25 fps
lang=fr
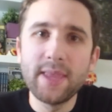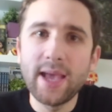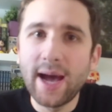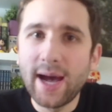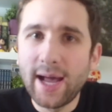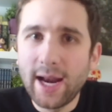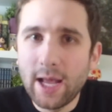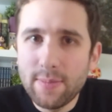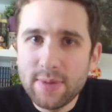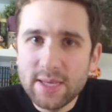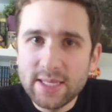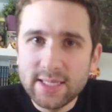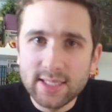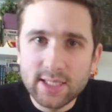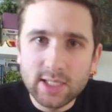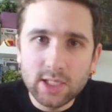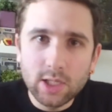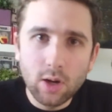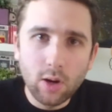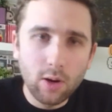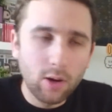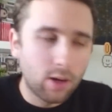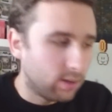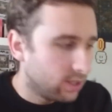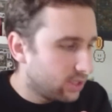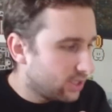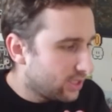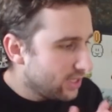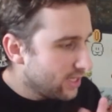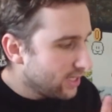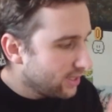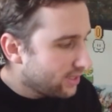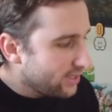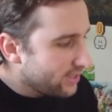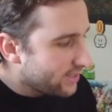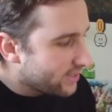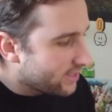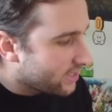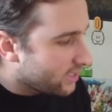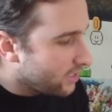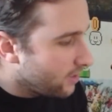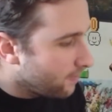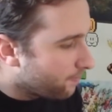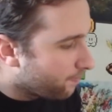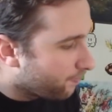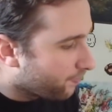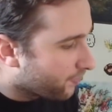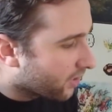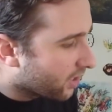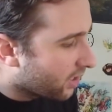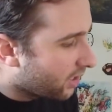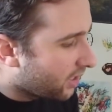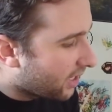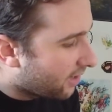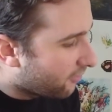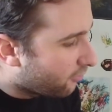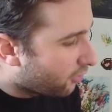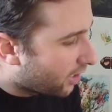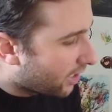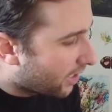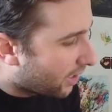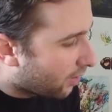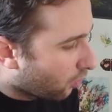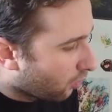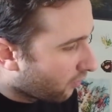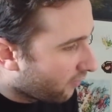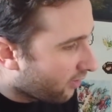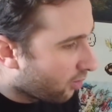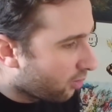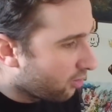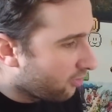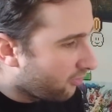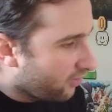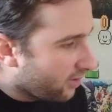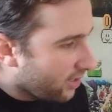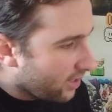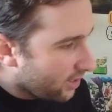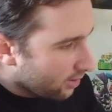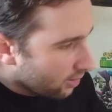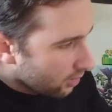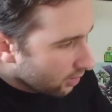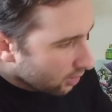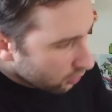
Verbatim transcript: à la bestiole qui est ici là voilà, on va enlever